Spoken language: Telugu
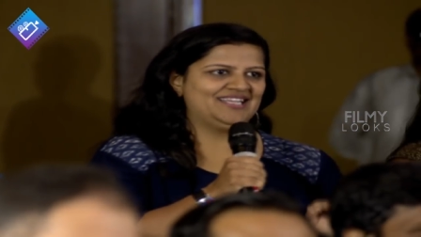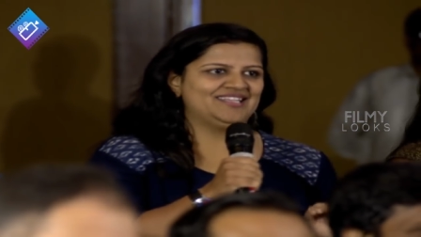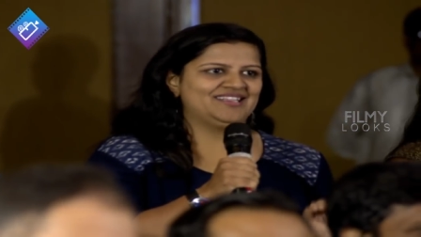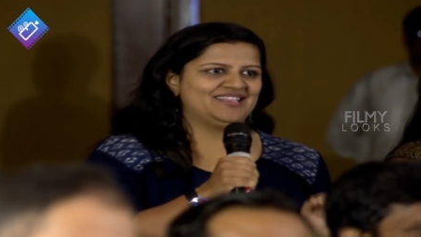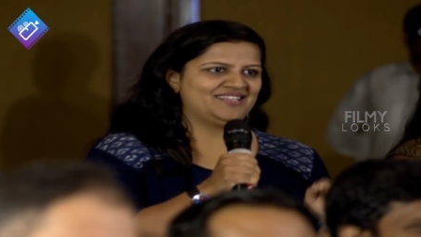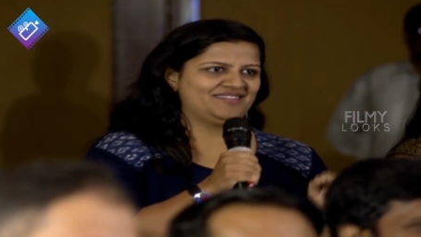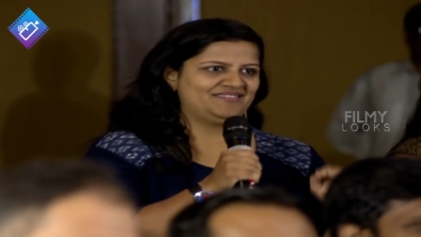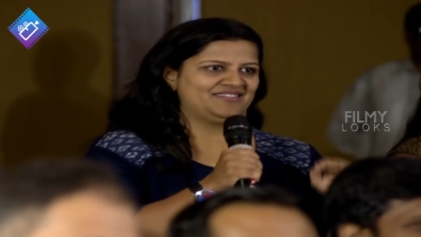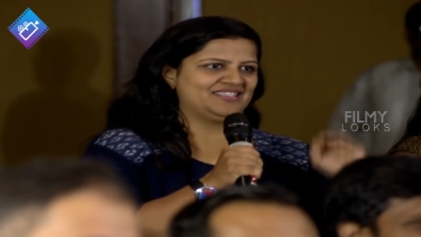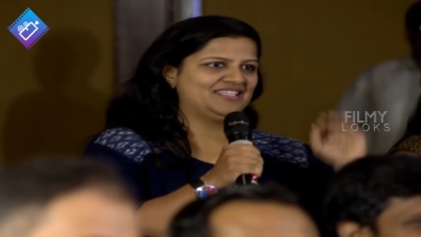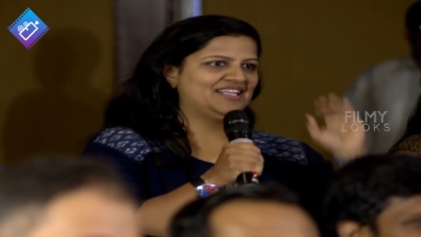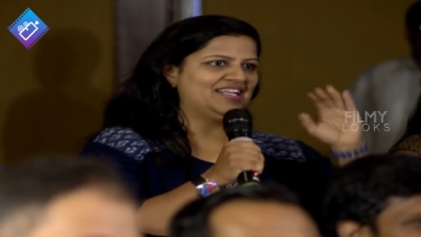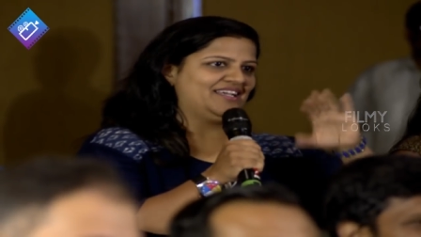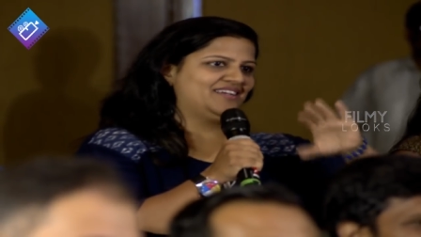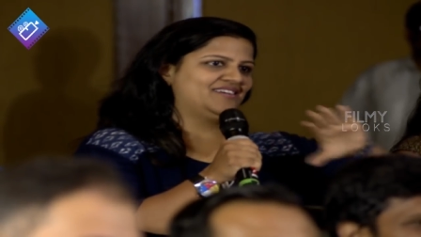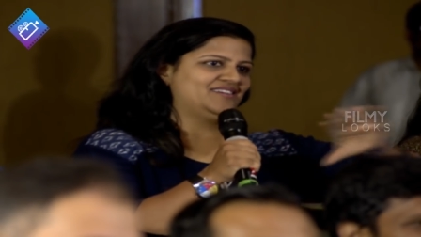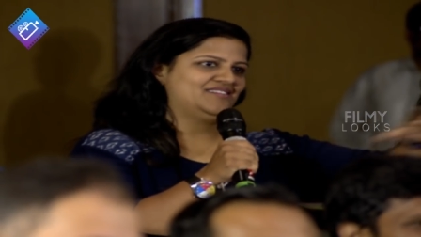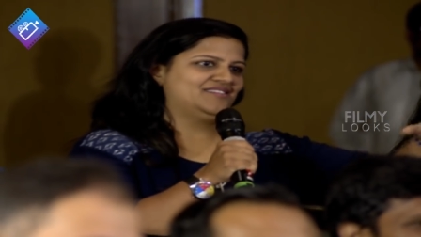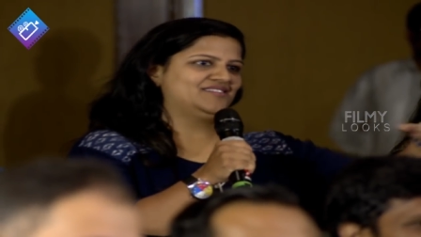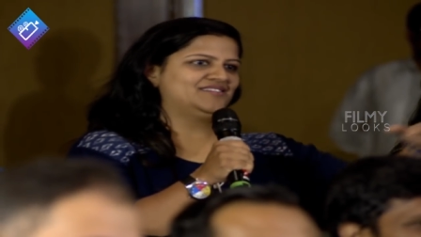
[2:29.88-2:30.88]
అయిన తర్వాత
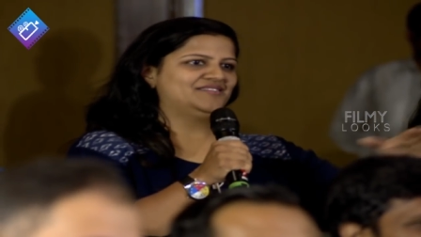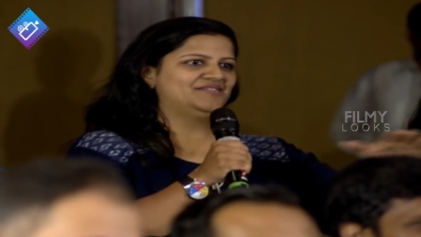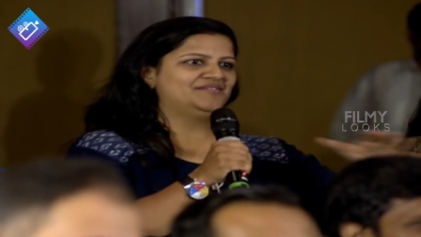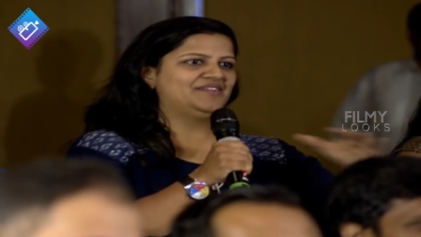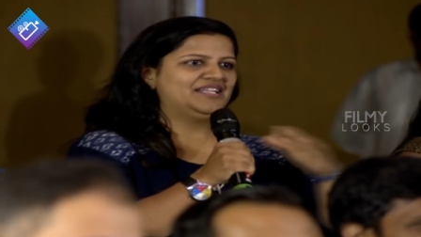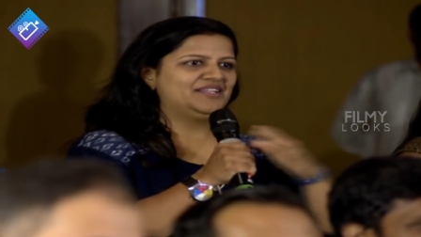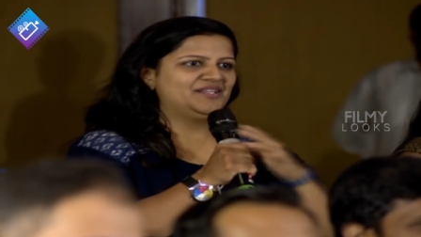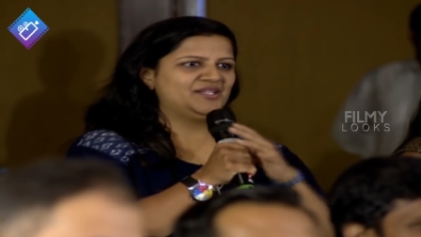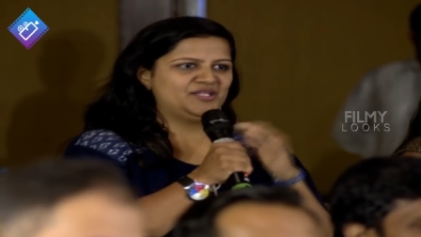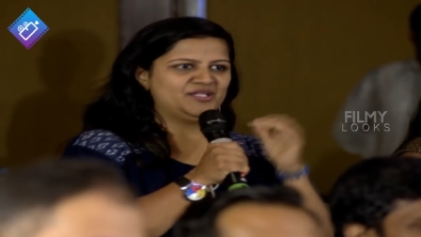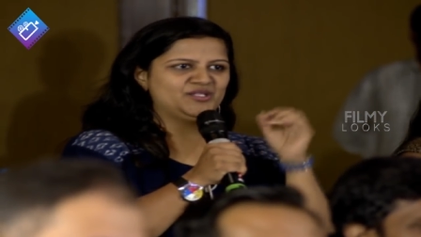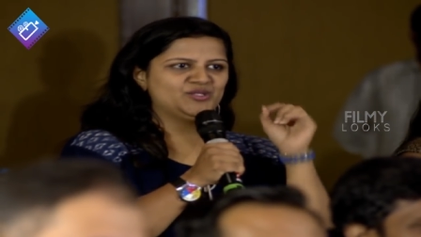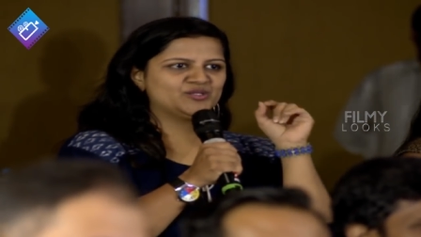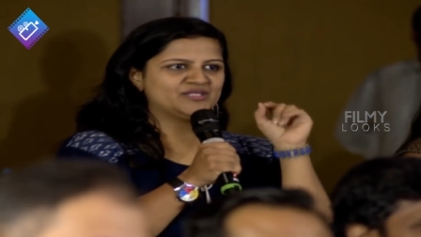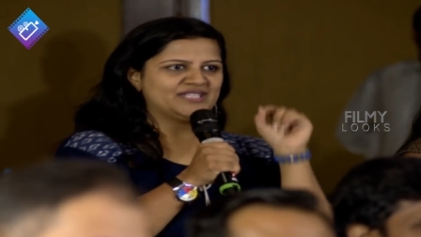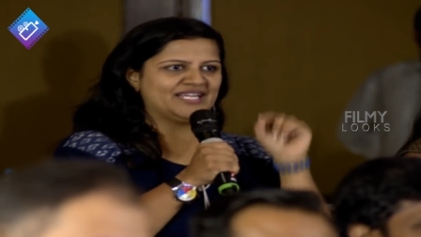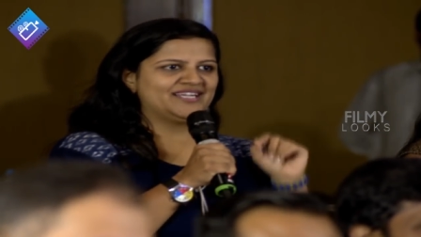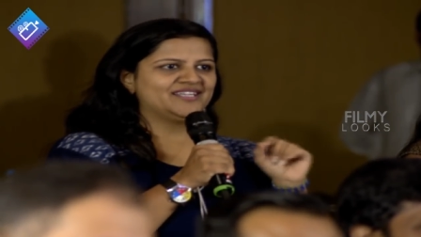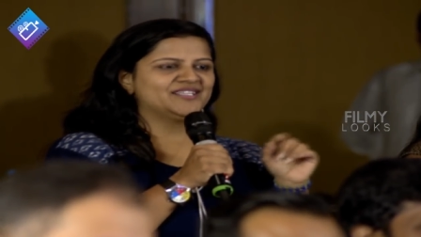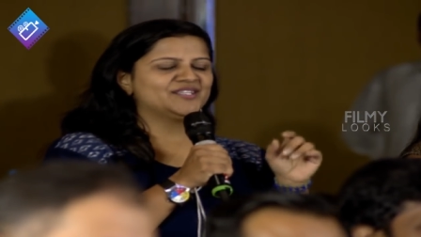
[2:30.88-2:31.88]
లైక్ వెన్ యూ
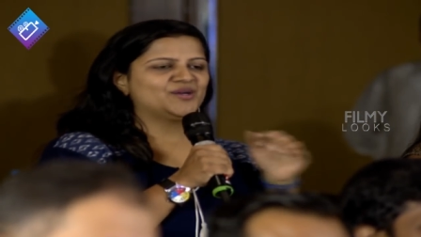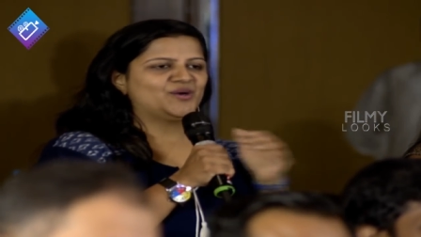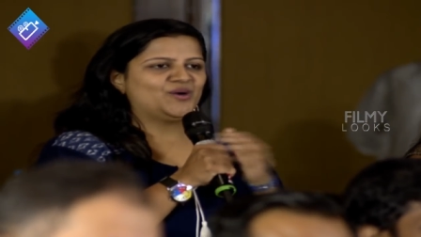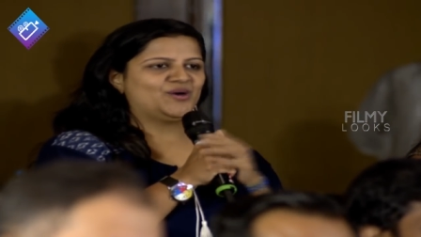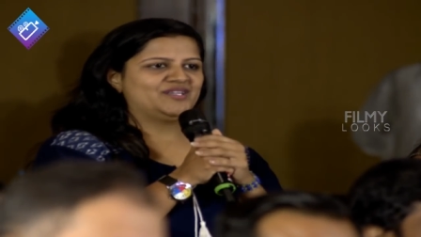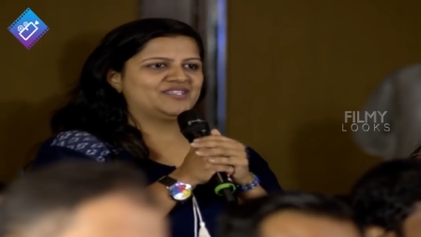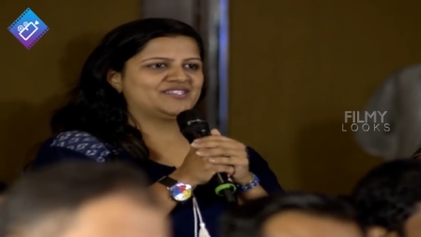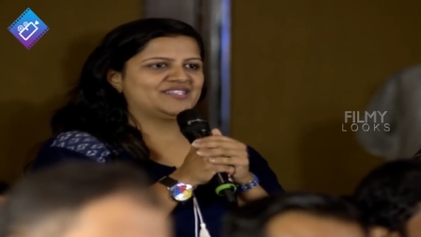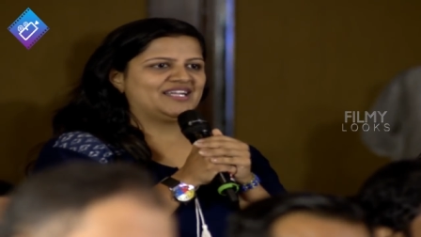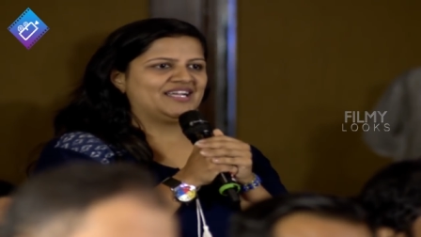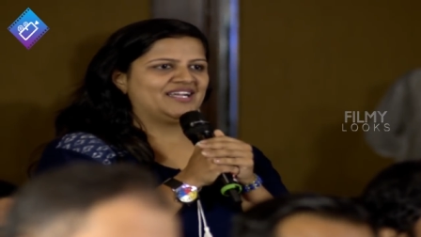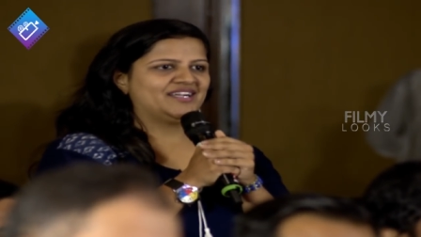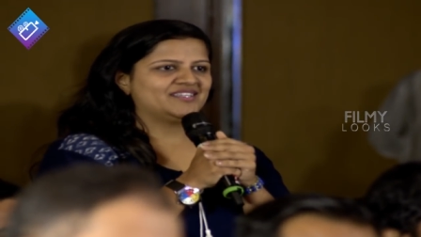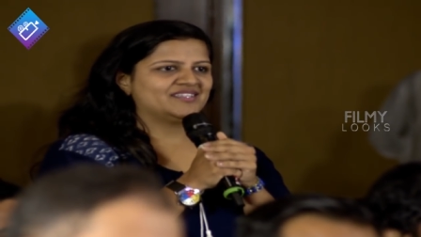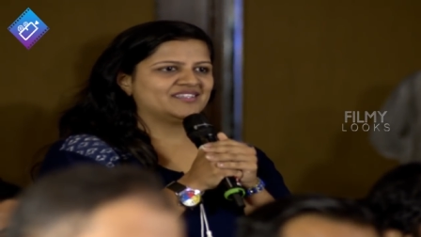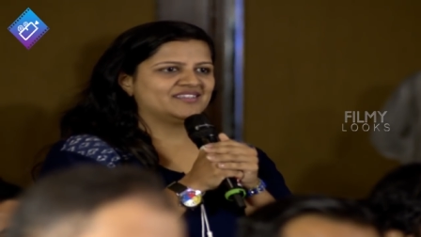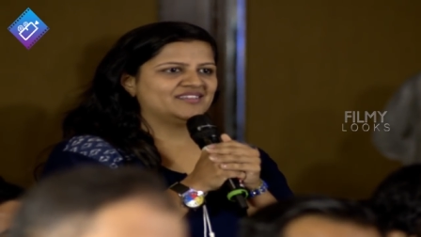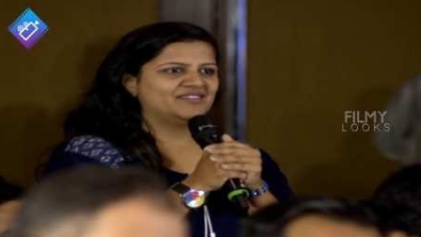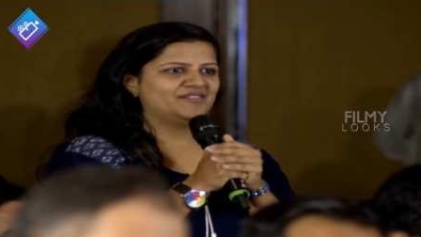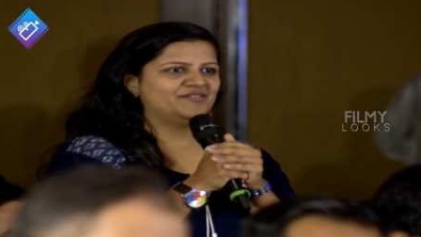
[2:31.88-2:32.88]
సైన్ ద
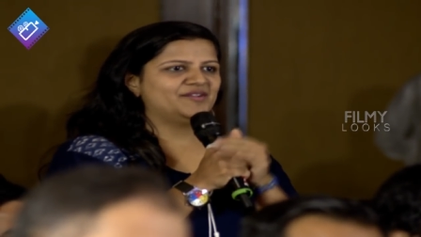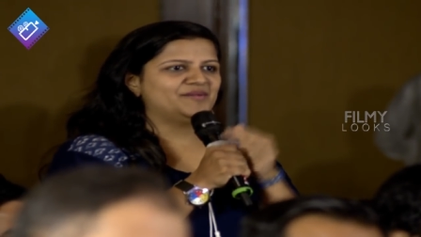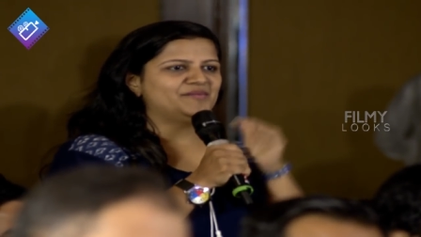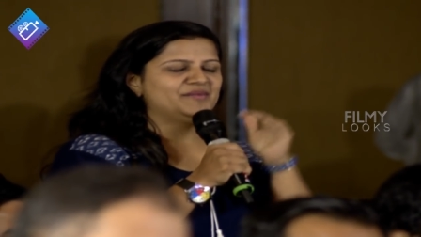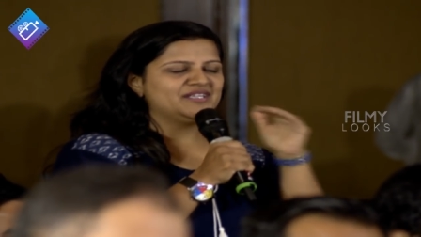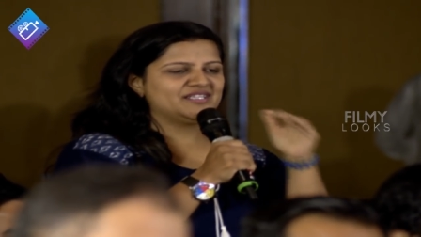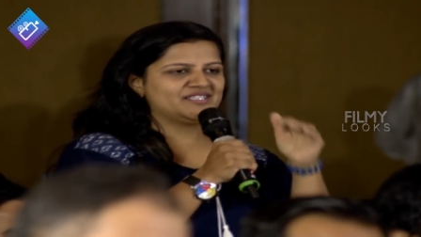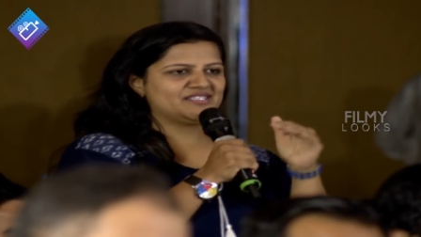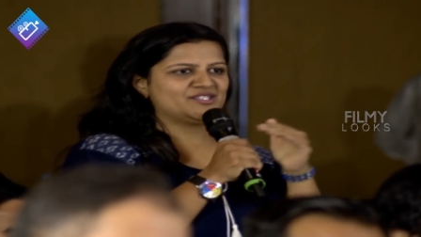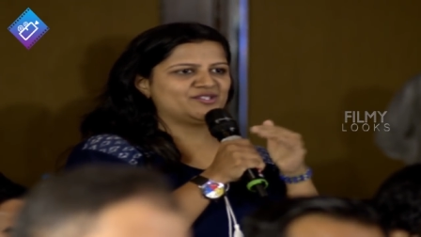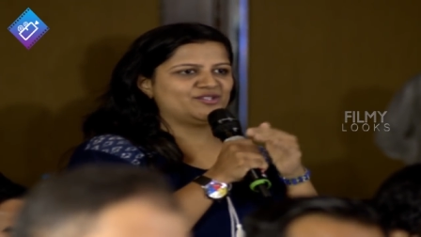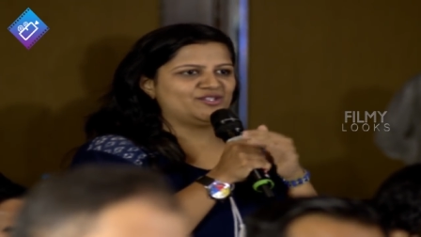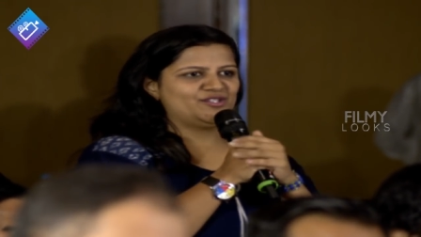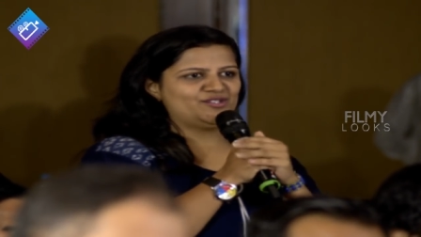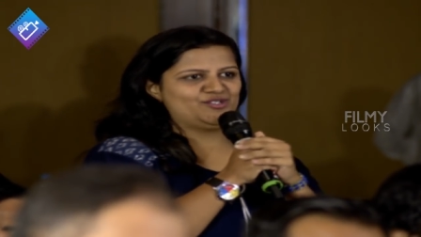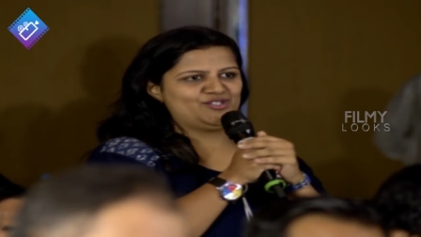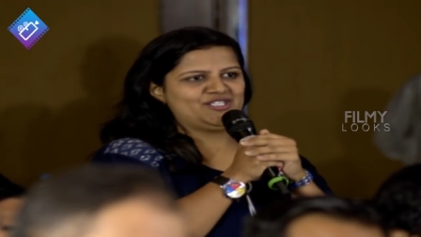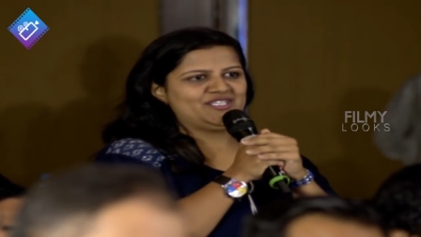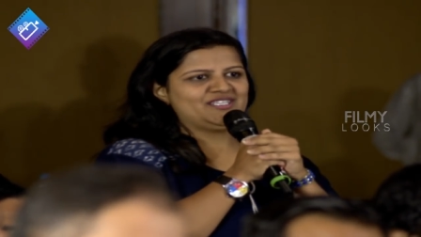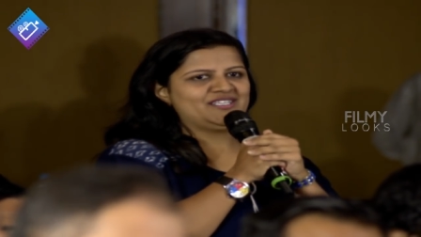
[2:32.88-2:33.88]
కాంట్రాక్ట్ ఫిల్మ్ ఇండస్ట్రీ
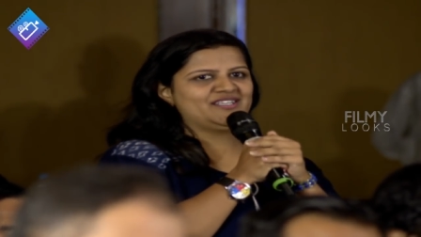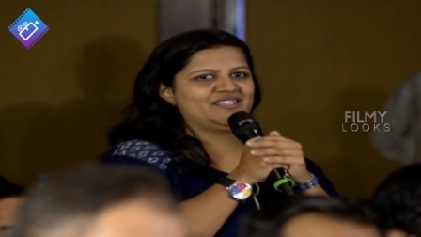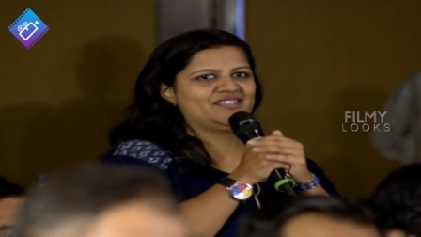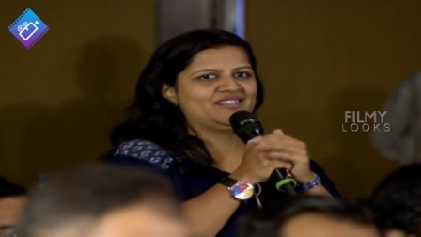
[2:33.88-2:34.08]
నుంచి